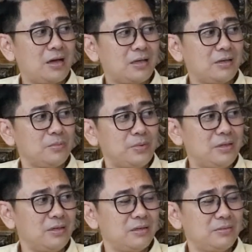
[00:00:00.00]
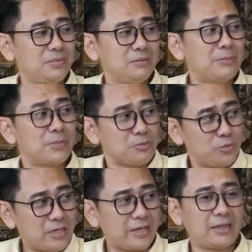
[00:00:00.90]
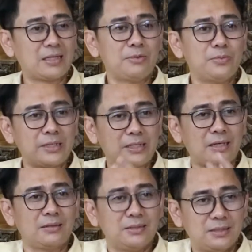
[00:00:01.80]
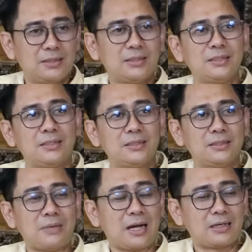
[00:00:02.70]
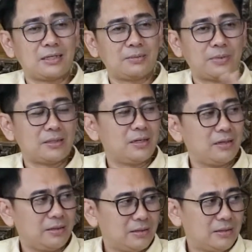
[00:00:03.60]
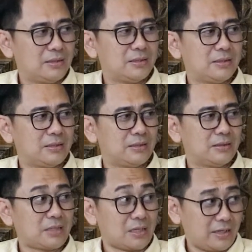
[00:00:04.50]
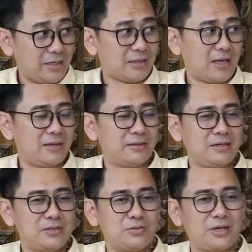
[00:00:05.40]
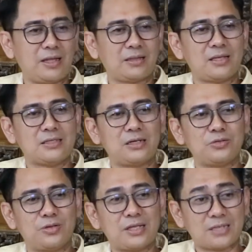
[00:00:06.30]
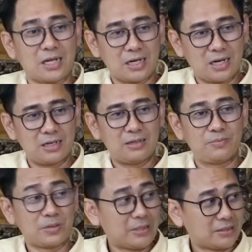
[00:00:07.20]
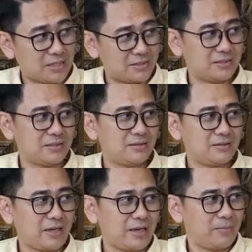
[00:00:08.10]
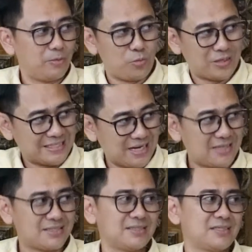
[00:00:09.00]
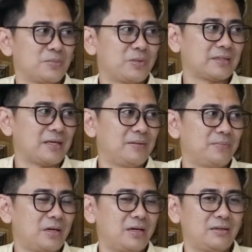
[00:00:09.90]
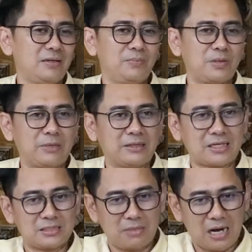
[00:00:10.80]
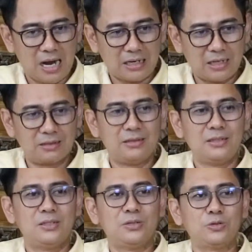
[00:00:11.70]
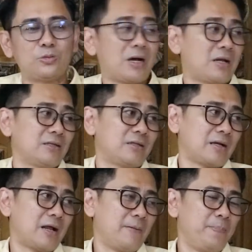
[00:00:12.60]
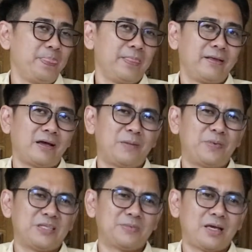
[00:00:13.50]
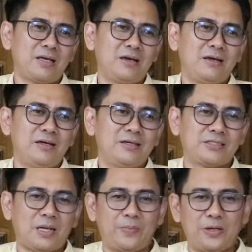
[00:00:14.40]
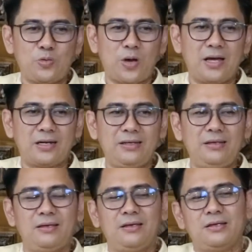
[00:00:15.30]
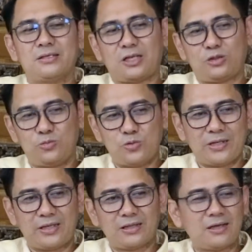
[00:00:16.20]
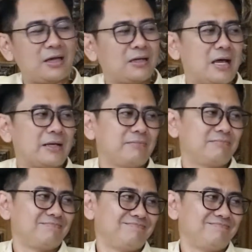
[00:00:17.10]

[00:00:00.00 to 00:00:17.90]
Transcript: akan lebih lebih mempermudah kita memberikan uh, makanan kepada uh, ternak kita mm-hmm. dan juga kita ajari juga cara fermentasi mm-hmm. kayak membuat silase seperti apa ya fermentasi makanan untuk makanan ternak. Karena prinsip saya capek dua hari, satu bulan kita nggak akan ngarit